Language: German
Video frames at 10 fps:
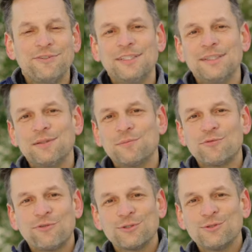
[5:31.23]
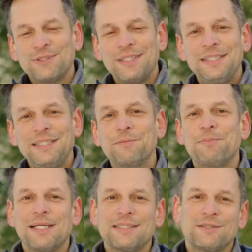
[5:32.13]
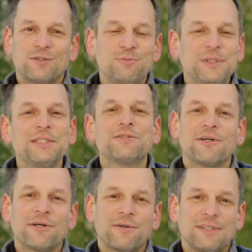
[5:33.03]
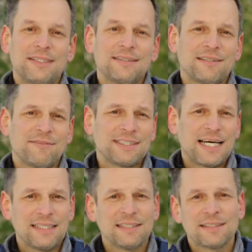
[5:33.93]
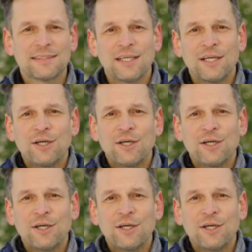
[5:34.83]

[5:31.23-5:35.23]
wie bevorzugte Liegeplätze, Spielzeuge oder irgendetwas anderes